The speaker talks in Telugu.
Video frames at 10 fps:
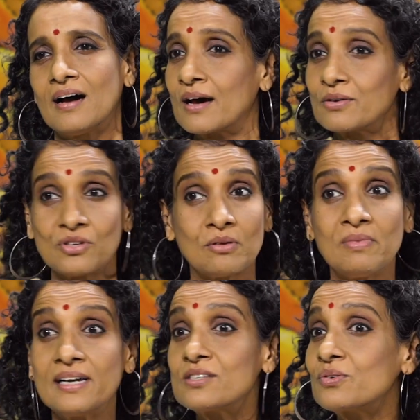ఆ రోజుల్లో
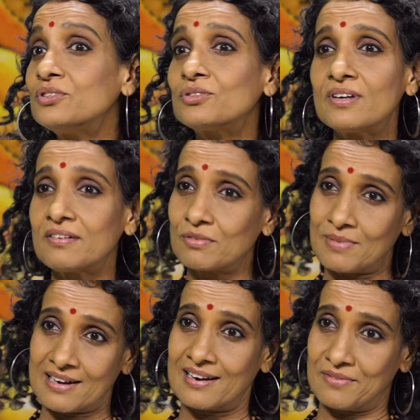మిల్లెట్స్ గురించి కూడా ఎవరు
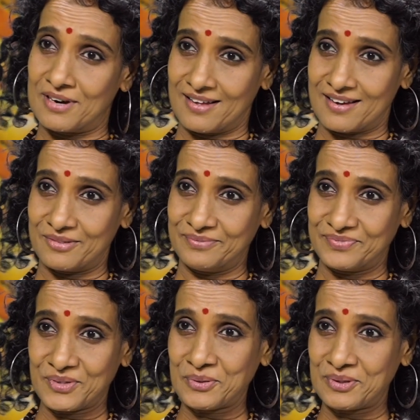మాట్లాడేవాళ్ళు కాదు
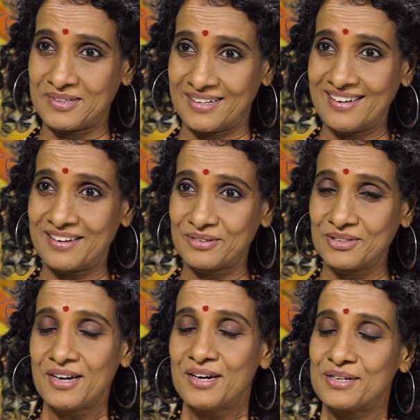గుర్తుందా రోజు
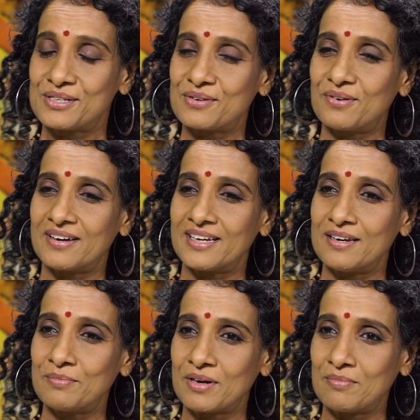సో
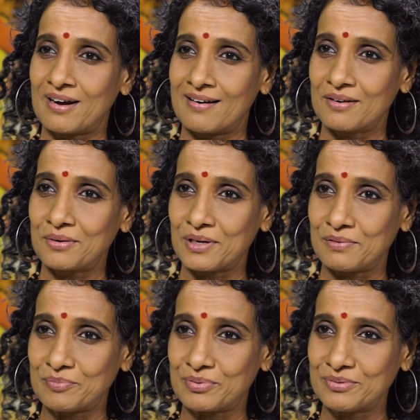అవన్నీ మనం మాట్లాడుకున్నాం
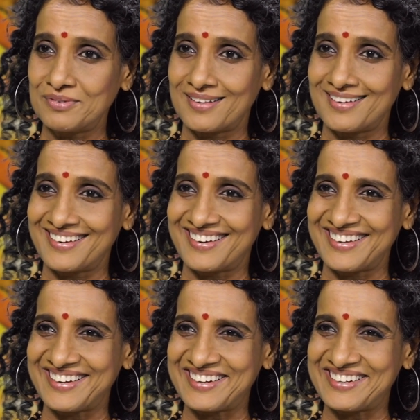అప్పుడు అది ఇంకా
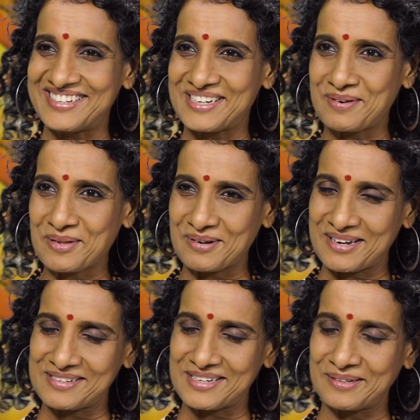ఇంకా
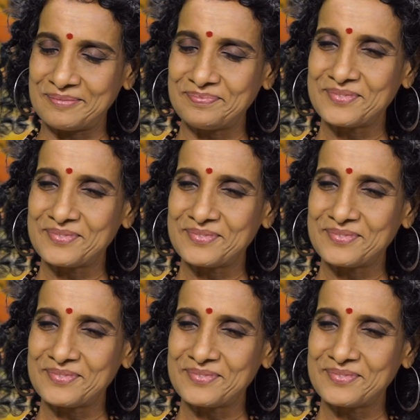ఇష్టపడుతున్నారు జనం